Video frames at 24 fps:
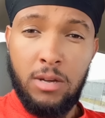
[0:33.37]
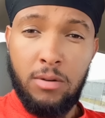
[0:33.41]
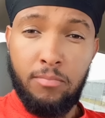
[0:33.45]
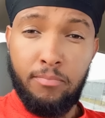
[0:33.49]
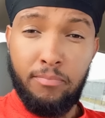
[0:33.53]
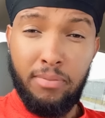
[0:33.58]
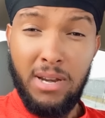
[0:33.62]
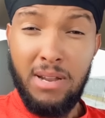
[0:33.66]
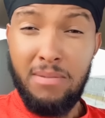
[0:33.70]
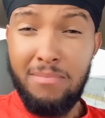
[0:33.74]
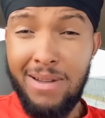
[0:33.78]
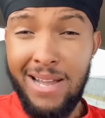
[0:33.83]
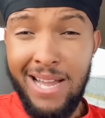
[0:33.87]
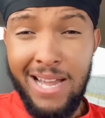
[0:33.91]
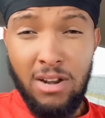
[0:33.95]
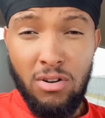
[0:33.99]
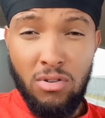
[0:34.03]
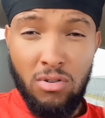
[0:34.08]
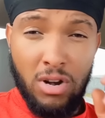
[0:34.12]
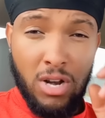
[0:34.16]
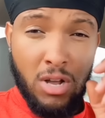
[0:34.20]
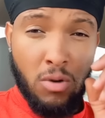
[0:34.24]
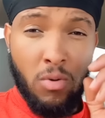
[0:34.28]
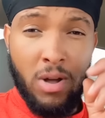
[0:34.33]

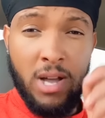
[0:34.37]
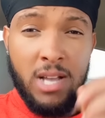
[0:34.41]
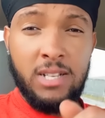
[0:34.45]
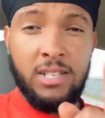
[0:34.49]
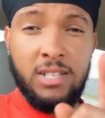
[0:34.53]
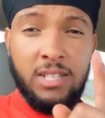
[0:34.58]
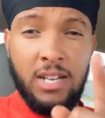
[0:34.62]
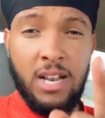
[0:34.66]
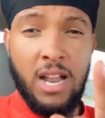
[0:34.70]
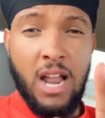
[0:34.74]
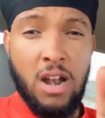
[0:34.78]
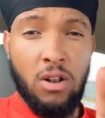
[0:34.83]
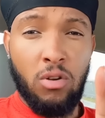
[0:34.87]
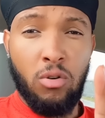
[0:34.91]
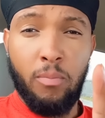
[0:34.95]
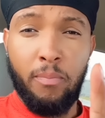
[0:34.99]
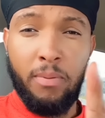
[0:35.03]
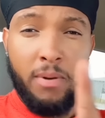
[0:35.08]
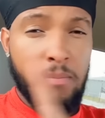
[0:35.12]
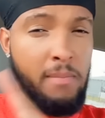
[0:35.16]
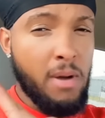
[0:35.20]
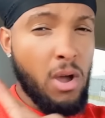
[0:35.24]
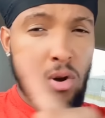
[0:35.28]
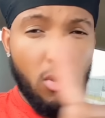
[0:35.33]
Primero le voy a decir algo.
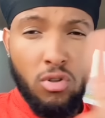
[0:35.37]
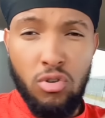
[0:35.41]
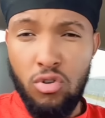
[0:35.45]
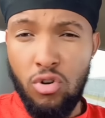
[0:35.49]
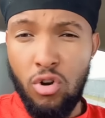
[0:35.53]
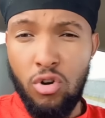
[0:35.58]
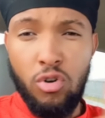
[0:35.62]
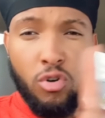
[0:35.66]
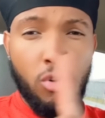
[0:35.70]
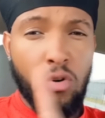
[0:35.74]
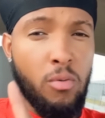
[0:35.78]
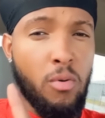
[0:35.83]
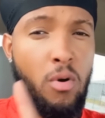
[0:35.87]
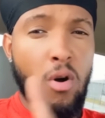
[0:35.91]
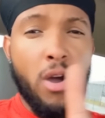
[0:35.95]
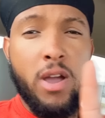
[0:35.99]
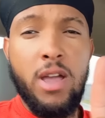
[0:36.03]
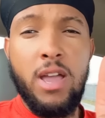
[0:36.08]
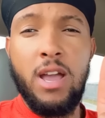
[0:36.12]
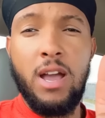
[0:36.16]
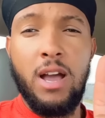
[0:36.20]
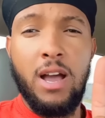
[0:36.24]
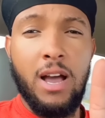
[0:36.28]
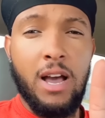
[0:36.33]
Primero yo no
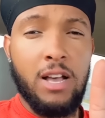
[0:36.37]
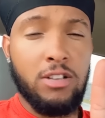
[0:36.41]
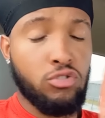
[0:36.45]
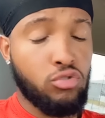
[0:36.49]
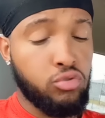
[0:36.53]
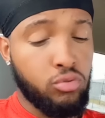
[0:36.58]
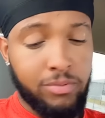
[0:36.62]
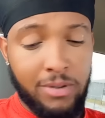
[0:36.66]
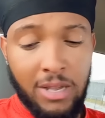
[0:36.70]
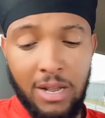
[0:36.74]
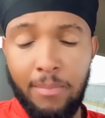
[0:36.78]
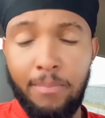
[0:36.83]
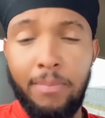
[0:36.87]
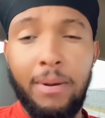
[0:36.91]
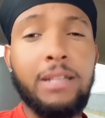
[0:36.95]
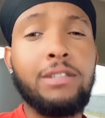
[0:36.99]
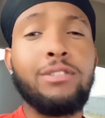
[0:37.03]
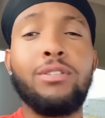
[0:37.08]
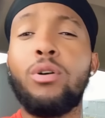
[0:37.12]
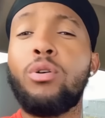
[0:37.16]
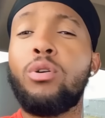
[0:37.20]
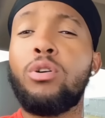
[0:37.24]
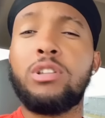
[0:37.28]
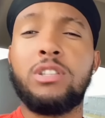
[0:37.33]
voy a subir al
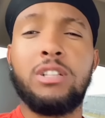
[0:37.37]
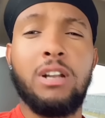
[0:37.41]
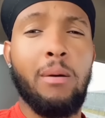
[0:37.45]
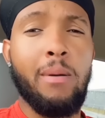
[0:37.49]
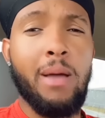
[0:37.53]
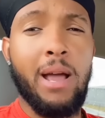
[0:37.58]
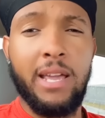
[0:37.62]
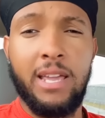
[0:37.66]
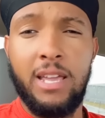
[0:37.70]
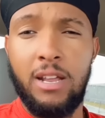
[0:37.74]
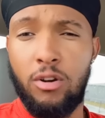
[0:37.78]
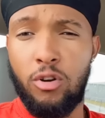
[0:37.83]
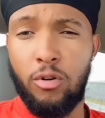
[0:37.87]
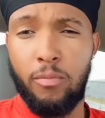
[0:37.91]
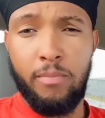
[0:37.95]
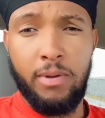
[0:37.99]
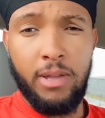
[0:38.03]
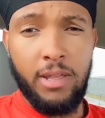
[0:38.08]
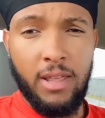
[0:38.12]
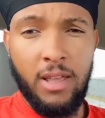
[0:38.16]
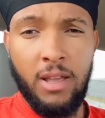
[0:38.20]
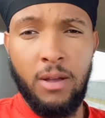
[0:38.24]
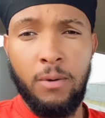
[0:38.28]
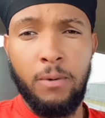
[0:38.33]
patrón otra vez aquí en los
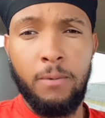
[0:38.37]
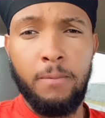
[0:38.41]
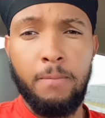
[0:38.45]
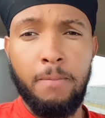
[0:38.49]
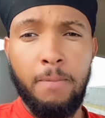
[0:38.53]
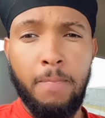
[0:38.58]
videos.